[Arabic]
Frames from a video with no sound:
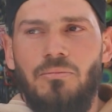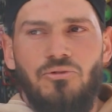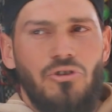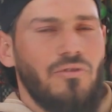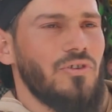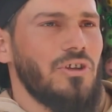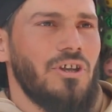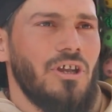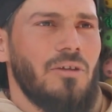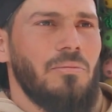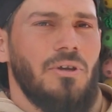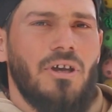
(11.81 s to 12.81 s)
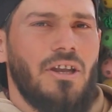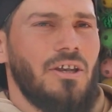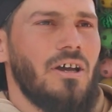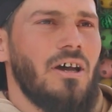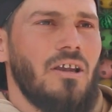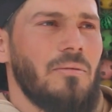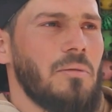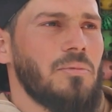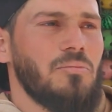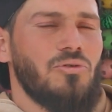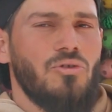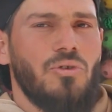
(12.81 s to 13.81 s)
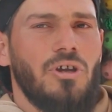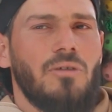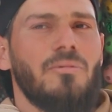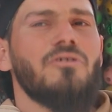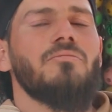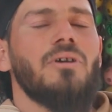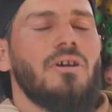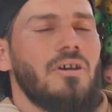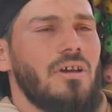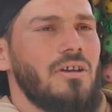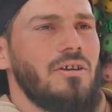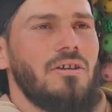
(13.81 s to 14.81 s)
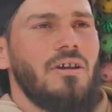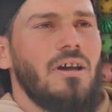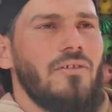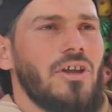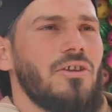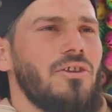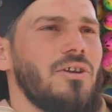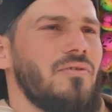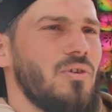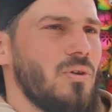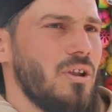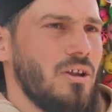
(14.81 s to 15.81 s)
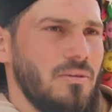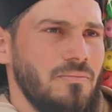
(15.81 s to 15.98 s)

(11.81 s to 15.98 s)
شوفت عينك بي يعني عالم عم تمشي وهيك بس ما يعني حركة ضعيفة والله